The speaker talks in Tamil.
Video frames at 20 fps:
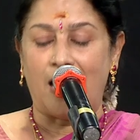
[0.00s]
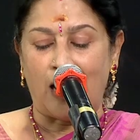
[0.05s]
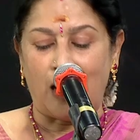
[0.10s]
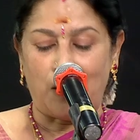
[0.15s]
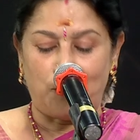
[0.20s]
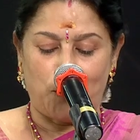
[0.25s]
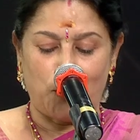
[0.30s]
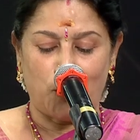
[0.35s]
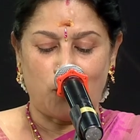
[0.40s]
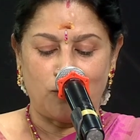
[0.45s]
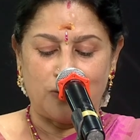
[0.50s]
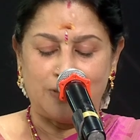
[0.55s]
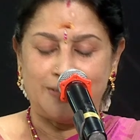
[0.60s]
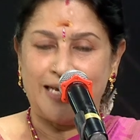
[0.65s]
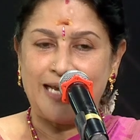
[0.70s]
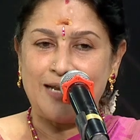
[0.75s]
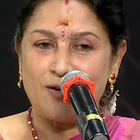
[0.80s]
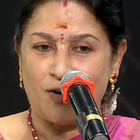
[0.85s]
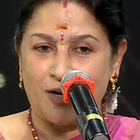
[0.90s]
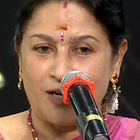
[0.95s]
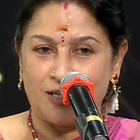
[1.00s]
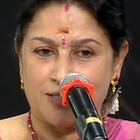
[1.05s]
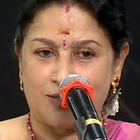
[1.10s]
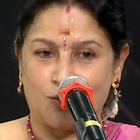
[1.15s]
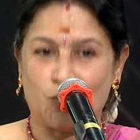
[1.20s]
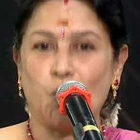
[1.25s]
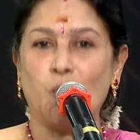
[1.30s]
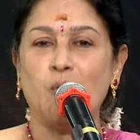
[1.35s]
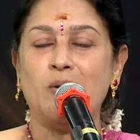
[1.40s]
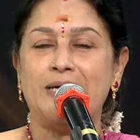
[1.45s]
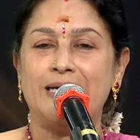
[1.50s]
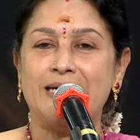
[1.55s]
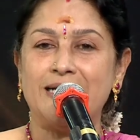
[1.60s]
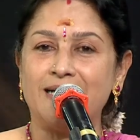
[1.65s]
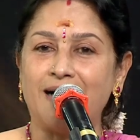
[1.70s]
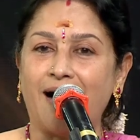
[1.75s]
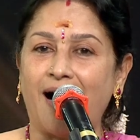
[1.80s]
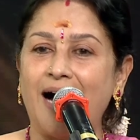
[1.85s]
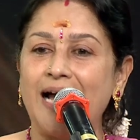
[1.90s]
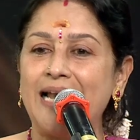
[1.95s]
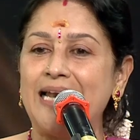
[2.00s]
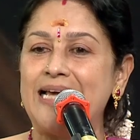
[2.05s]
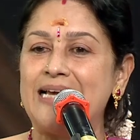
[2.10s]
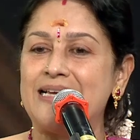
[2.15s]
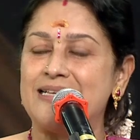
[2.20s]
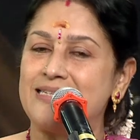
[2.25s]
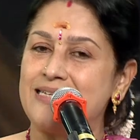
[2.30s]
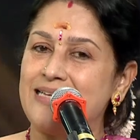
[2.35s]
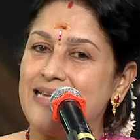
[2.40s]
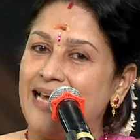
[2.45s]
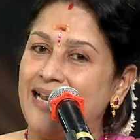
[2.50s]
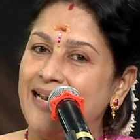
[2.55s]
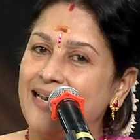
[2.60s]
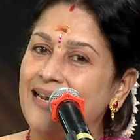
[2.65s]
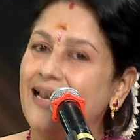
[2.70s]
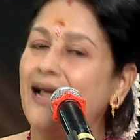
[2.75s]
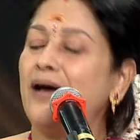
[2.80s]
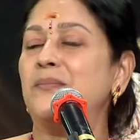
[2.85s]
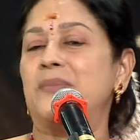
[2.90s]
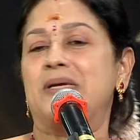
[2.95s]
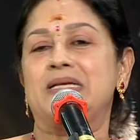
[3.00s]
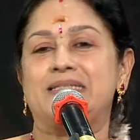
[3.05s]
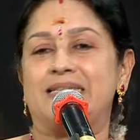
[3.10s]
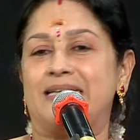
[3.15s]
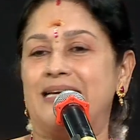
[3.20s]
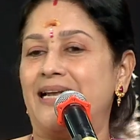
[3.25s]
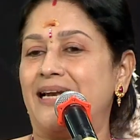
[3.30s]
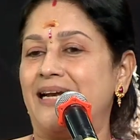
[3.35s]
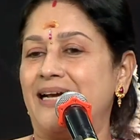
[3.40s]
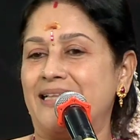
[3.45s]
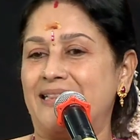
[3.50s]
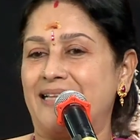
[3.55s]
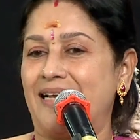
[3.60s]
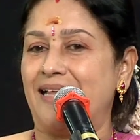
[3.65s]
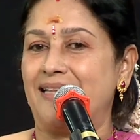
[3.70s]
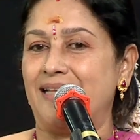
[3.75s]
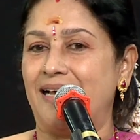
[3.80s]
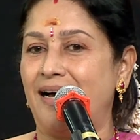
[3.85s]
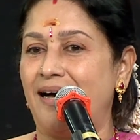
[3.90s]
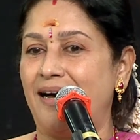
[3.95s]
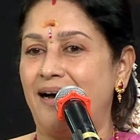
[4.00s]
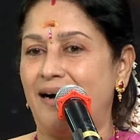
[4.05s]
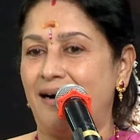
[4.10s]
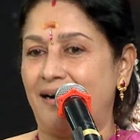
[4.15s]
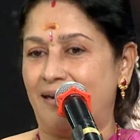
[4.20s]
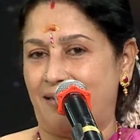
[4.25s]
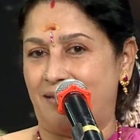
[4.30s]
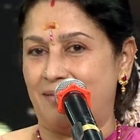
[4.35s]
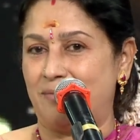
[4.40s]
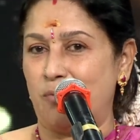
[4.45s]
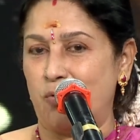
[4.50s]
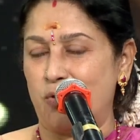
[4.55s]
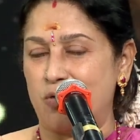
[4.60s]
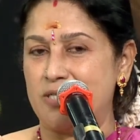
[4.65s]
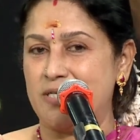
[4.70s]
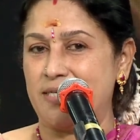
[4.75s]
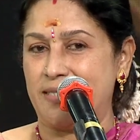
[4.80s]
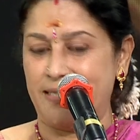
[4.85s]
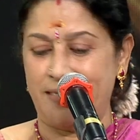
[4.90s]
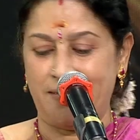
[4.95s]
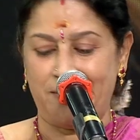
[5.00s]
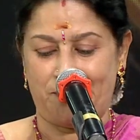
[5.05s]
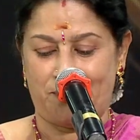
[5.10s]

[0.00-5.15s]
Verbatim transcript: அப்புறம் வந்து என்னோடய ஸ்கூலு காலேஜு எல்லாமே ஸ்ரீரங்கத்தில் தான் முடிஞ்சுது